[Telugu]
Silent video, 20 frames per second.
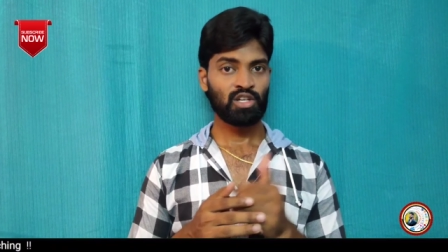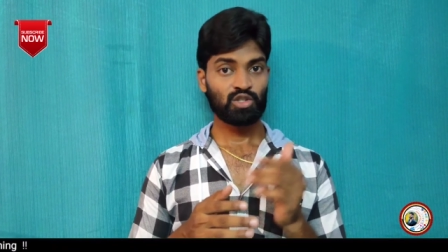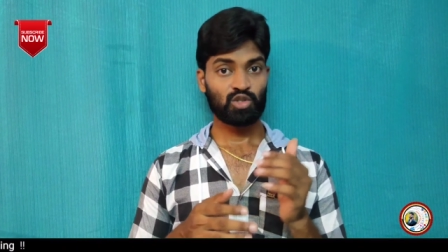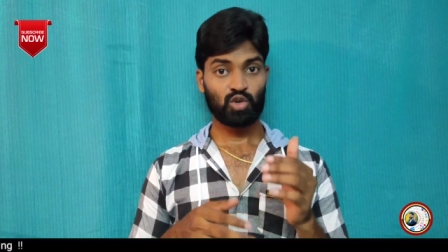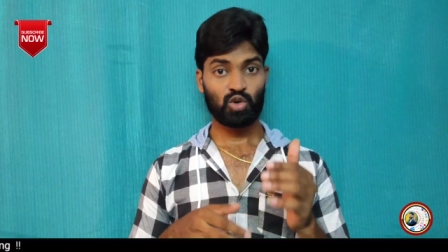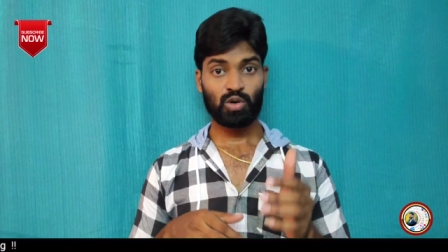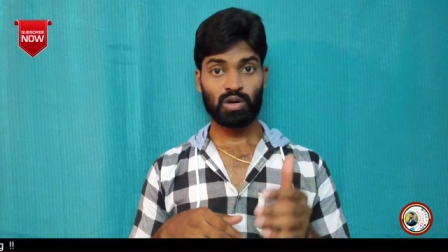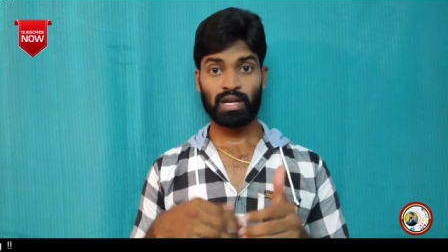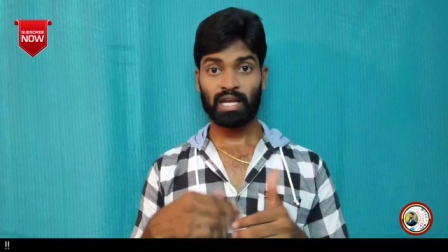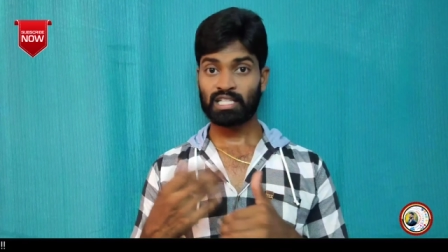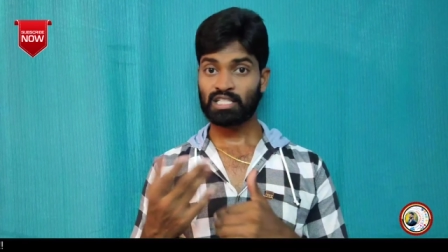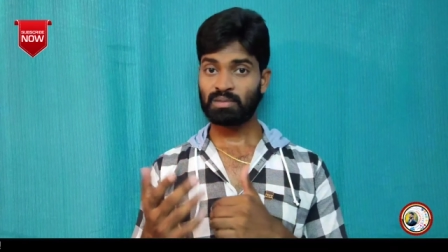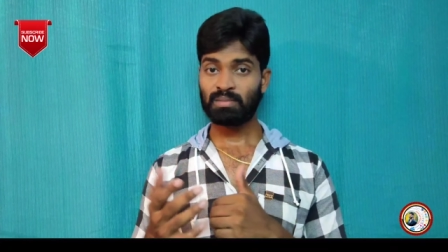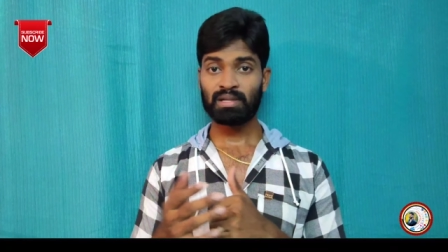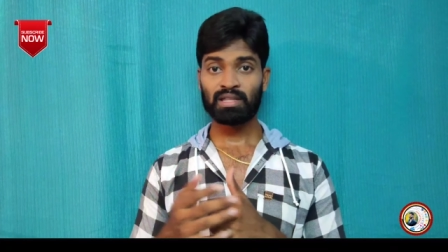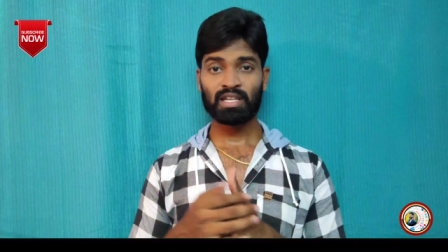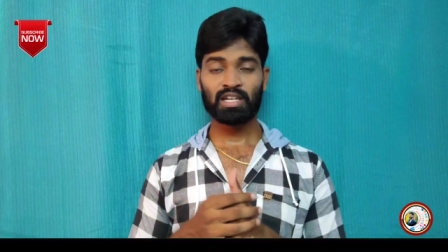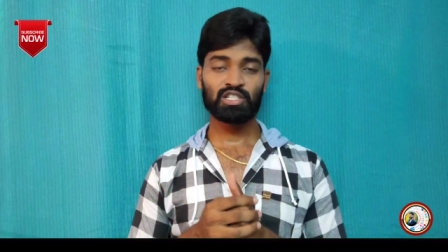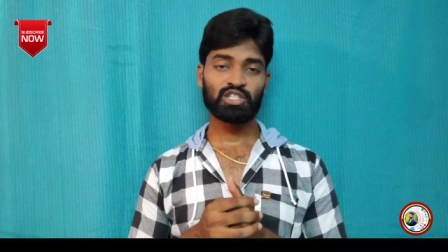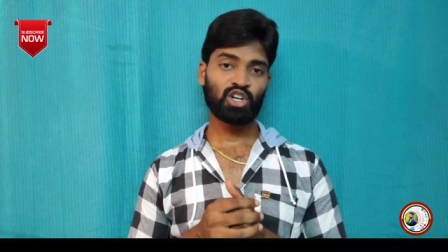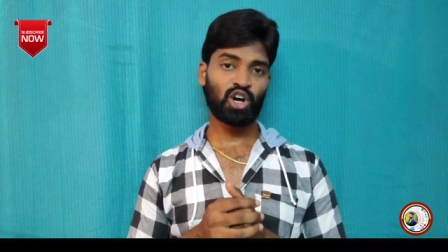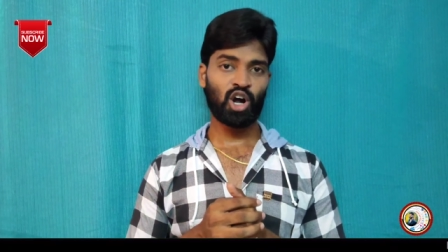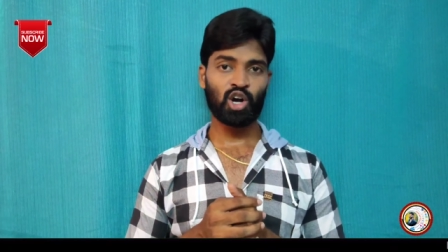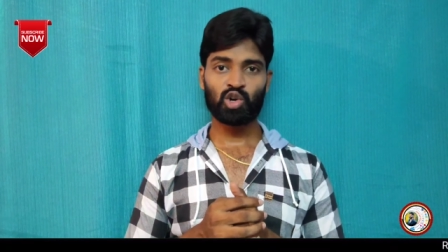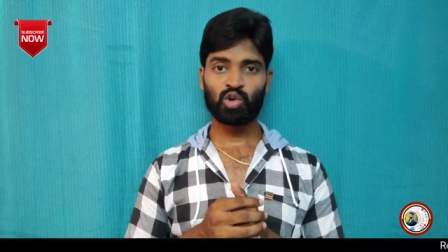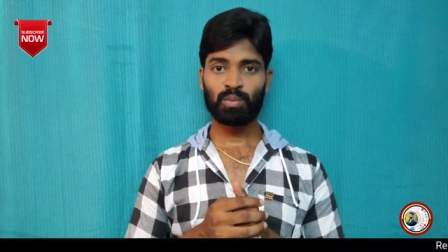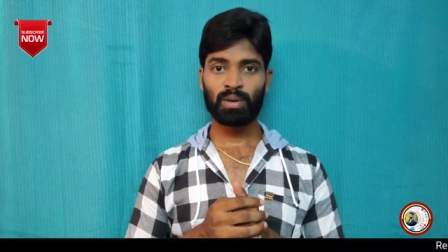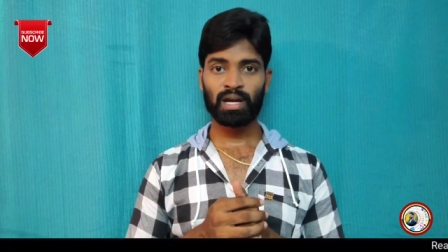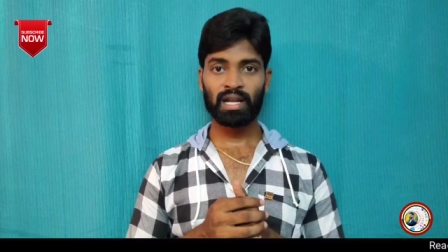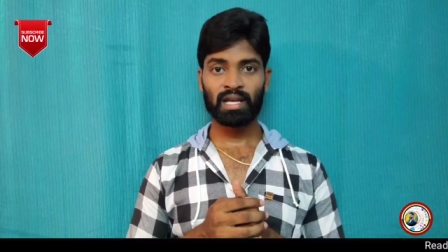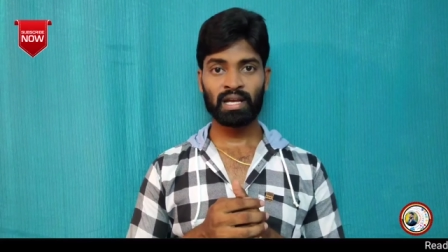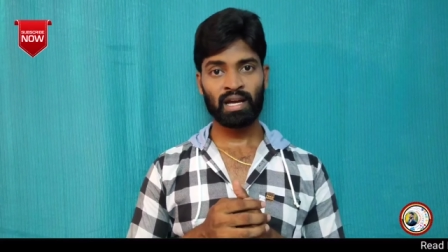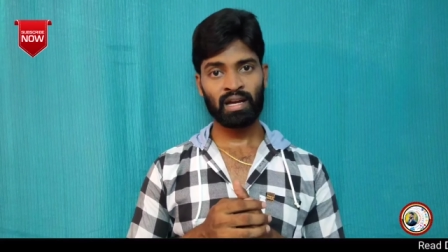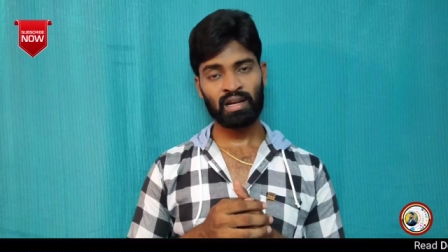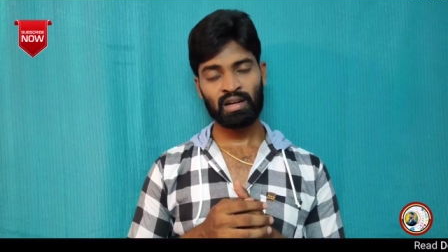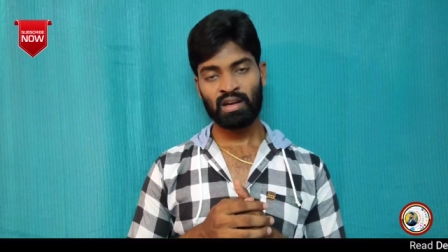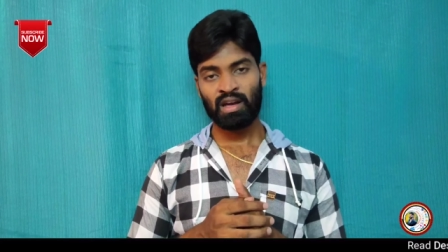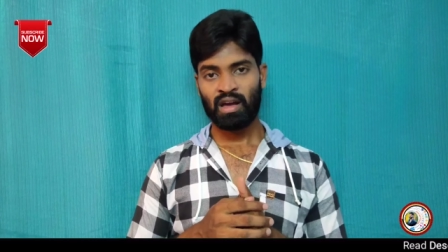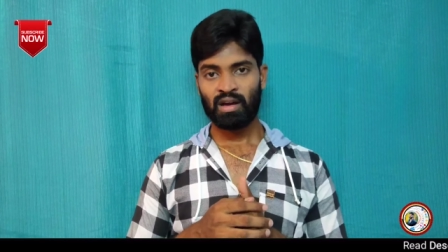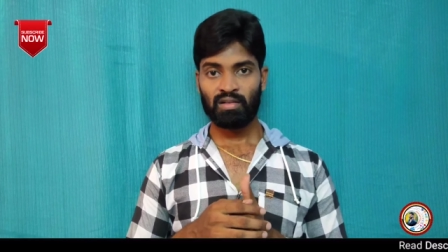సో నెక్స్ట్ మంత్ నుంచి ఆటోమేటిక్గా
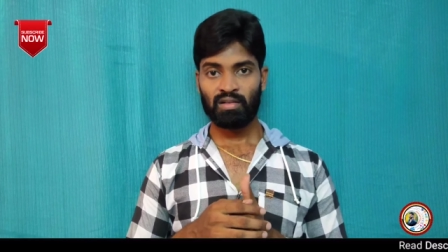